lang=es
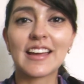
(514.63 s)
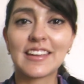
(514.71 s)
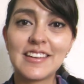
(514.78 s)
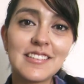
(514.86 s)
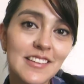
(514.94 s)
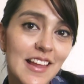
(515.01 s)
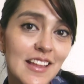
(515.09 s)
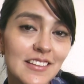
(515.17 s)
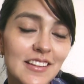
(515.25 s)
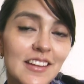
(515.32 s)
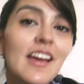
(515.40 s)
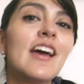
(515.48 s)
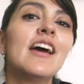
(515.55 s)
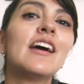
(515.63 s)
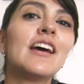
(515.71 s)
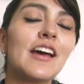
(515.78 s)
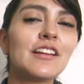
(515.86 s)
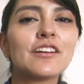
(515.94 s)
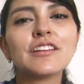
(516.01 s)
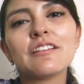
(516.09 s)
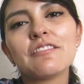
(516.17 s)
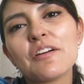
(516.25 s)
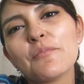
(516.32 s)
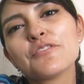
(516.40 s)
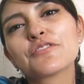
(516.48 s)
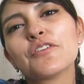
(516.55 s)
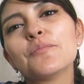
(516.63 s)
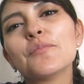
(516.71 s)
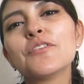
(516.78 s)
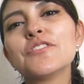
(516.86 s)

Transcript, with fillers: a King's Landing, en donde vemos cómo